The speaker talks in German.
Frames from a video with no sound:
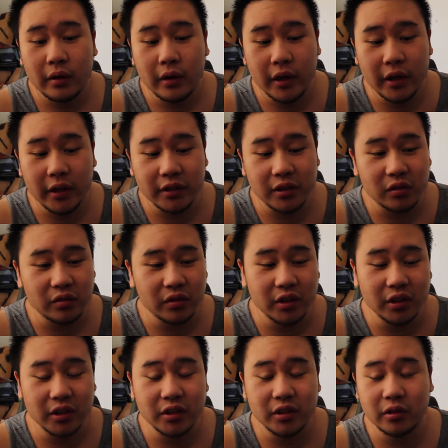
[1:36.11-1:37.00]
esst
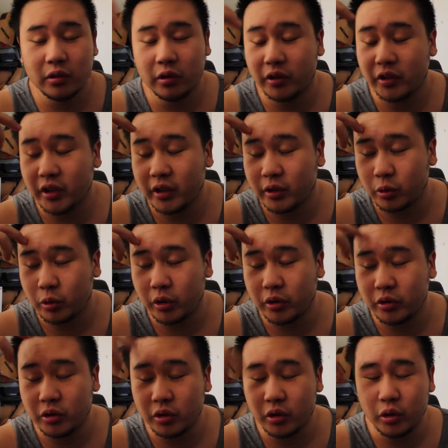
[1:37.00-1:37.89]
was und dann
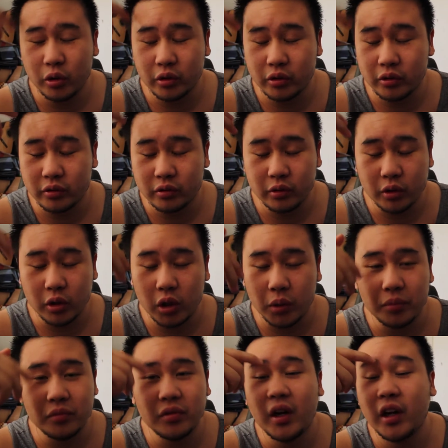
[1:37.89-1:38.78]
könnt ihr euren Kopf